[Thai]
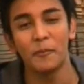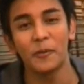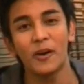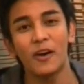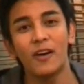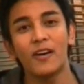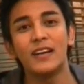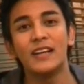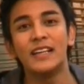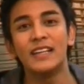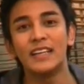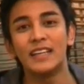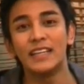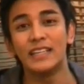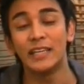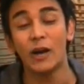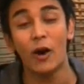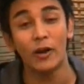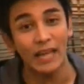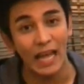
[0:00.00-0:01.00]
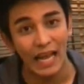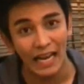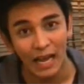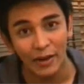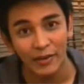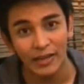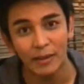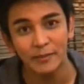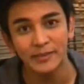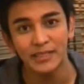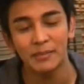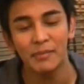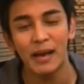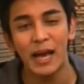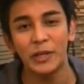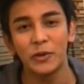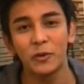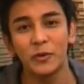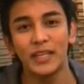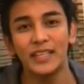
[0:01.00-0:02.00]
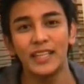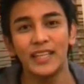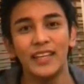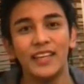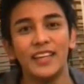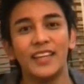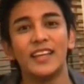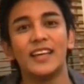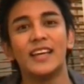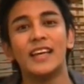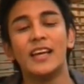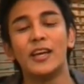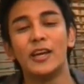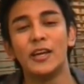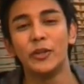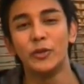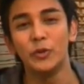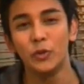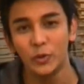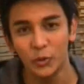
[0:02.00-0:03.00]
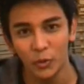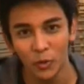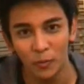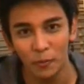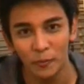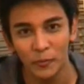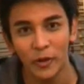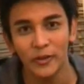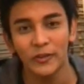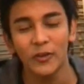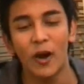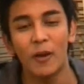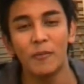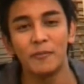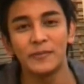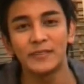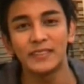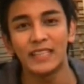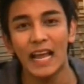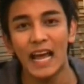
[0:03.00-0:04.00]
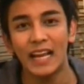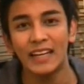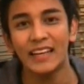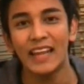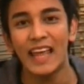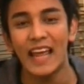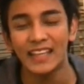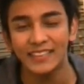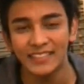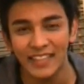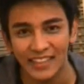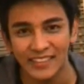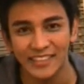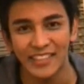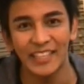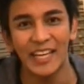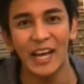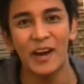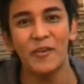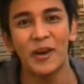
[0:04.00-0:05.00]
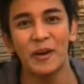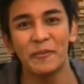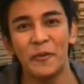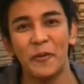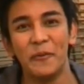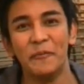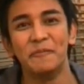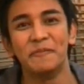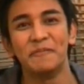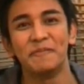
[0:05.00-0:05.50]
ครับผมก็ออนแอร์แล้วนะครับ สามารถดูได้ที่ youtube.com/exactchannel ครับ